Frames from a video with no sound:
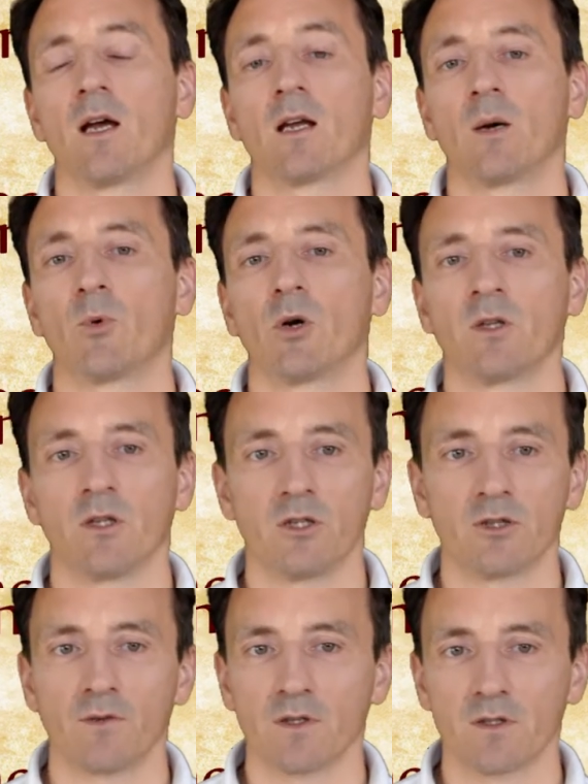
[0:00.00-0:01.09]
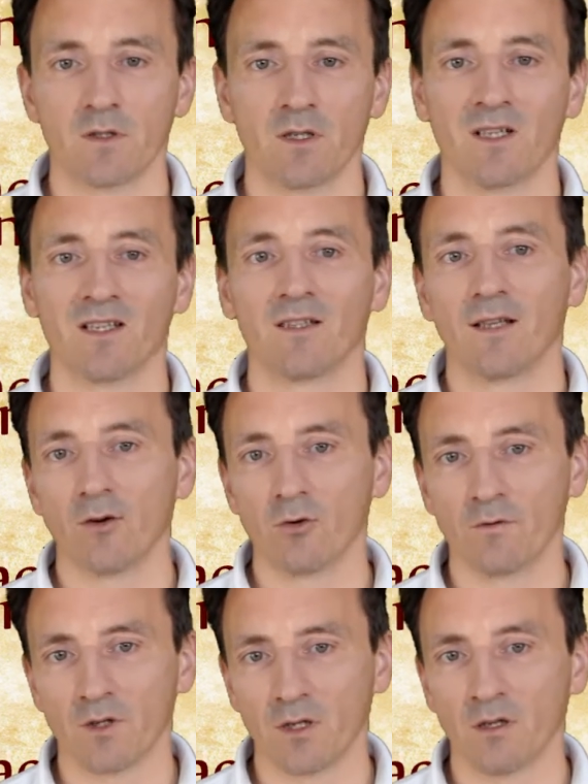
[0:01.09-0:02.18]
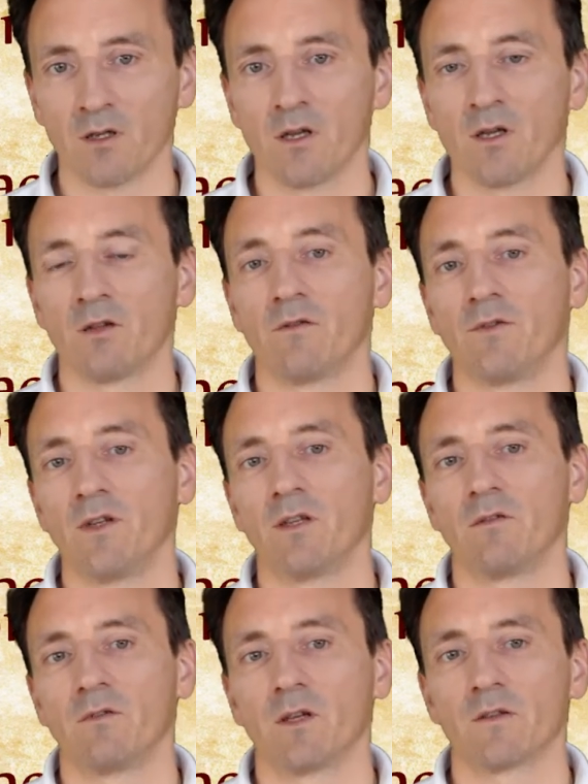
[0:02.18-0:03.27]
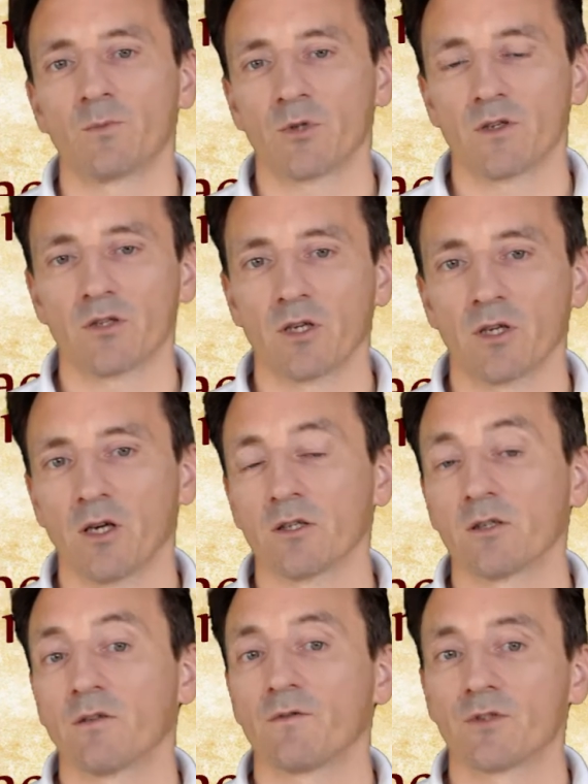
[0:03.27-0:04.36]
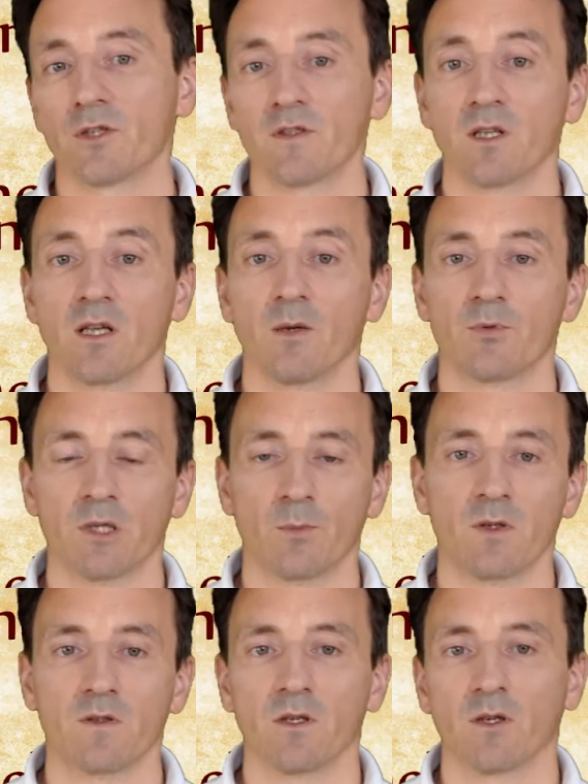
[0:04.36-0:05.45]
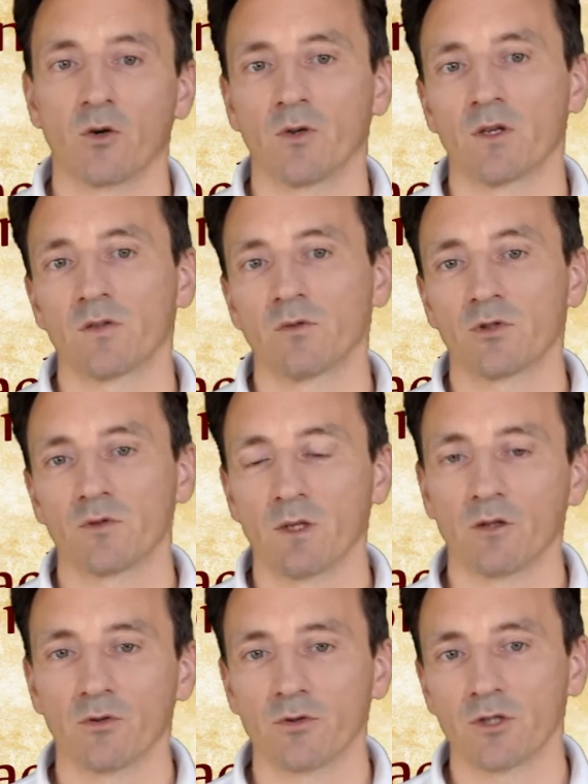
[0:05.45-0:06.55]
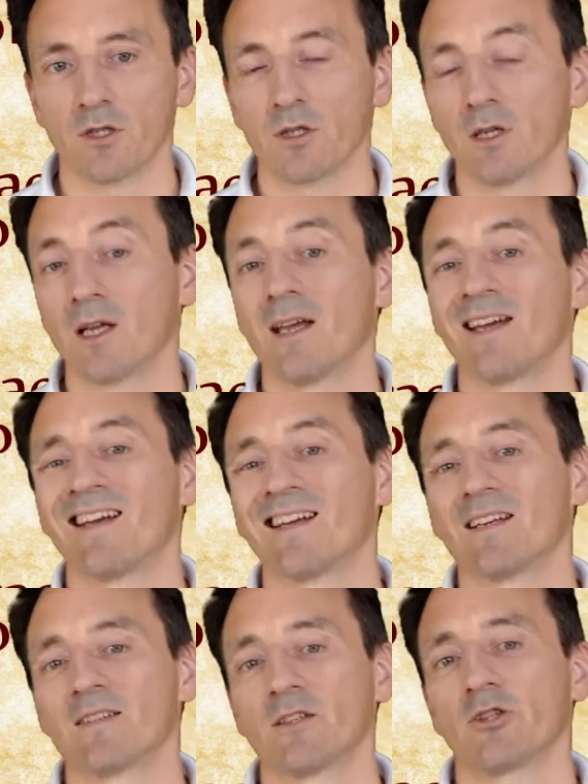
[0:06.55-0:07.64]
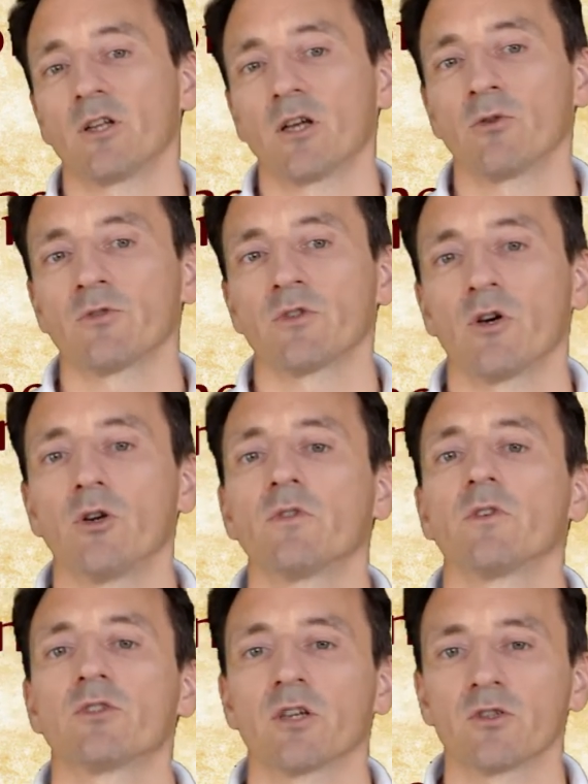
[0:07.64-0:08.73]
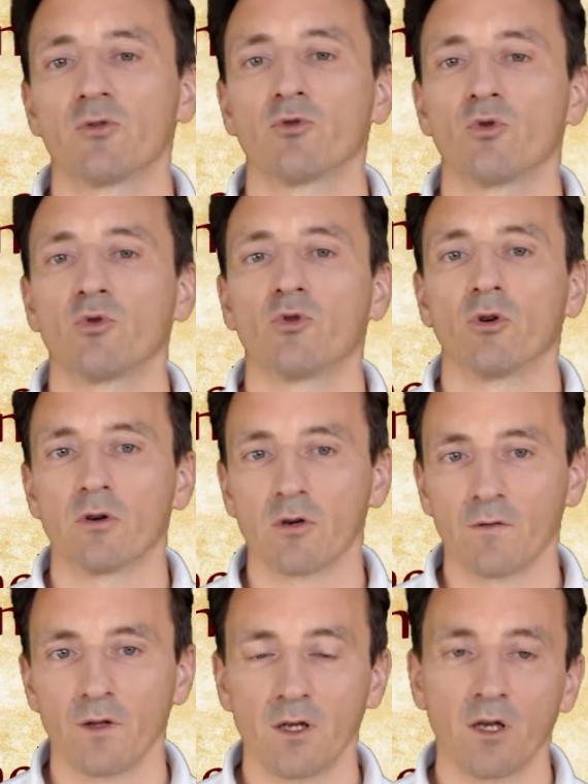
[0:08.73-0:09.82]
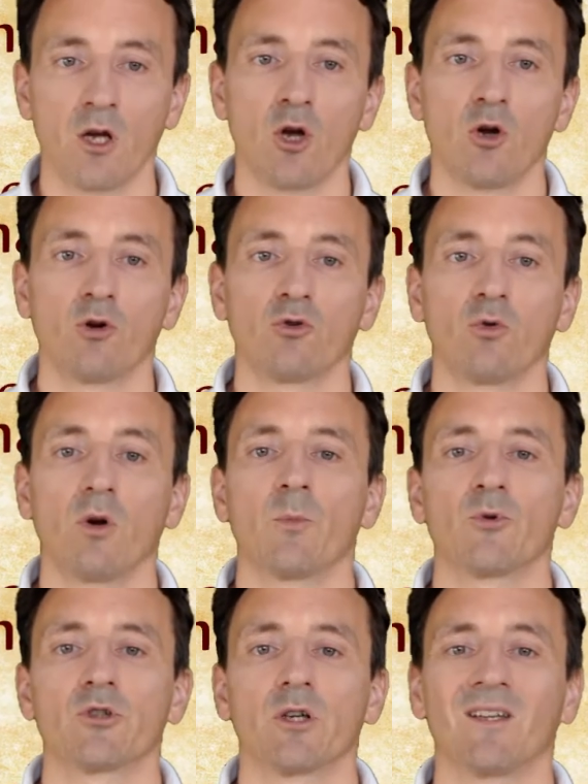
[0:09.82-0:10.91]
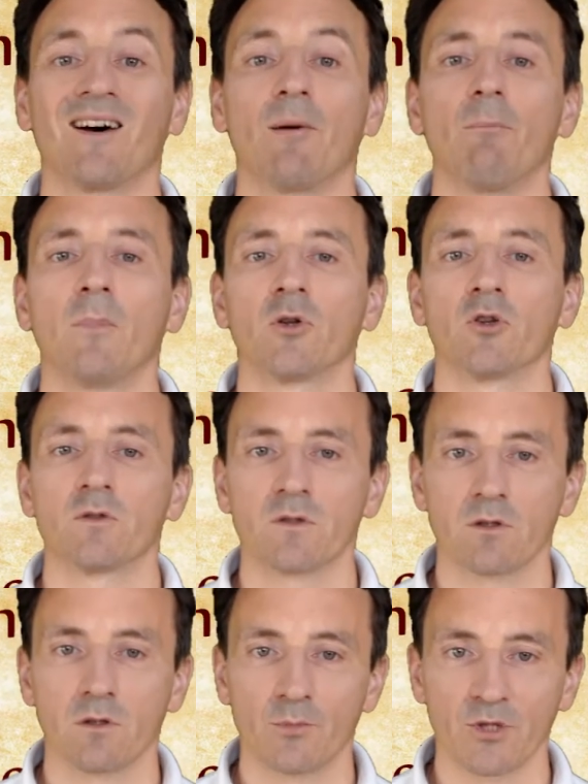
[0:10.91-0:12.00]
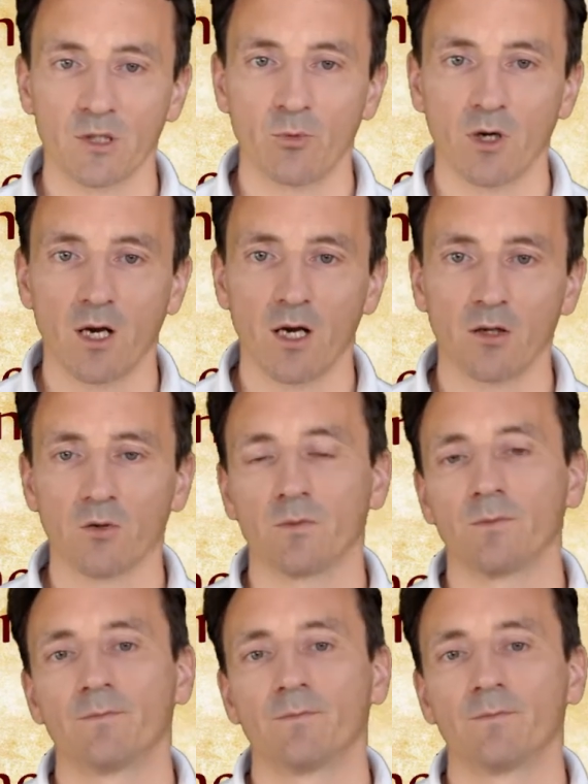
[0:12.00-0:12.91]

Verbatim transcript: Kapłani i świeccy na równi Winni więc przestrzegać wszystkie przepisy kodeksu świętości, zaczynając od szacunku do krwi, która posiada moc przebłagalną.